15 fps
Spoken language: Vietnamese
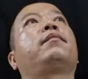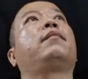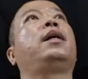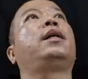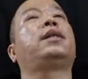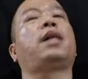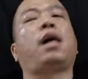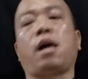
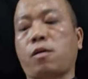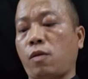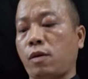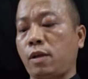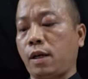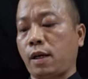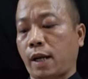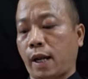bây giờ có
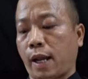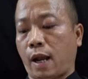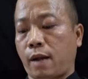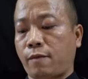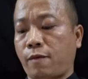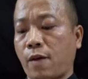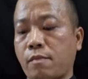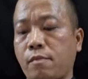những
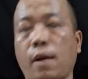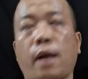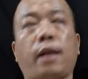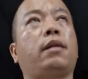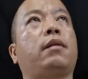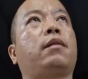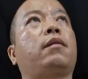kẻ phát bệnh